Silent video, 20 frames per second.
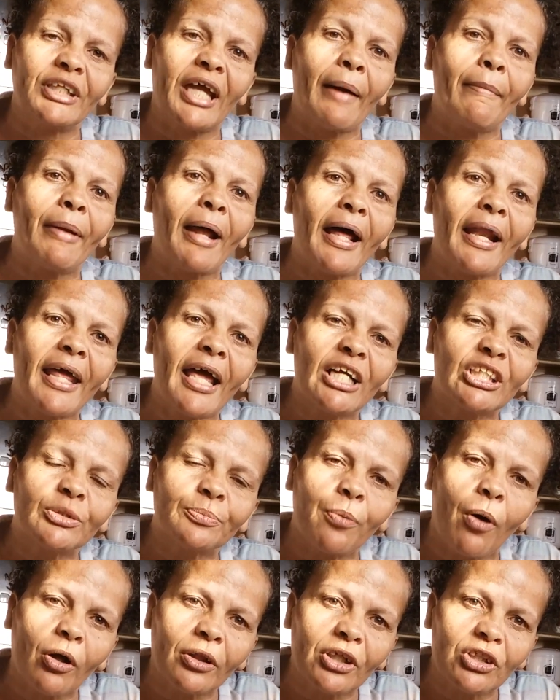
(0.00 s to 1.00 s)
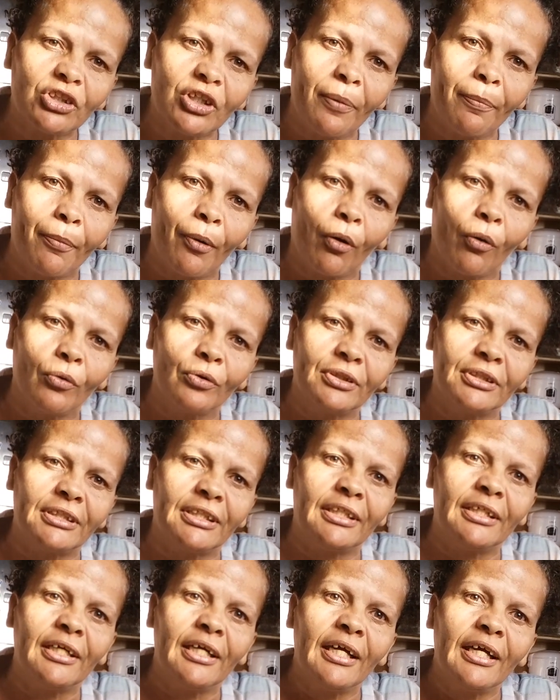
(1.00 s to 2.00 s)
quebrarei as portas de
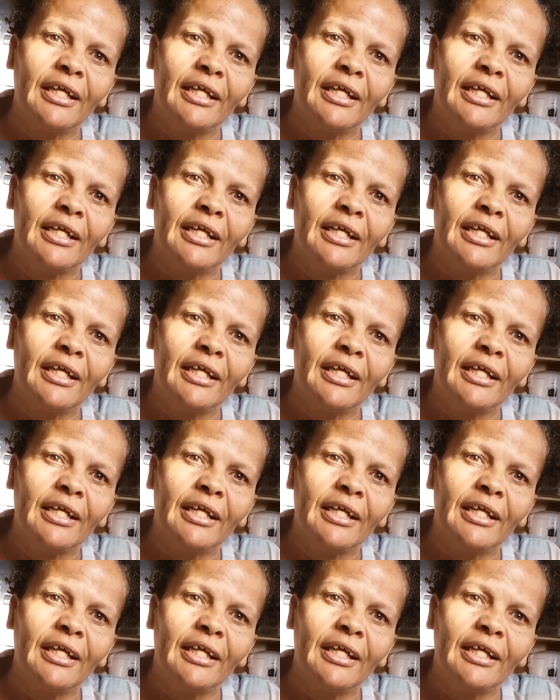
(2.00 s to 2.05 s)
bronze,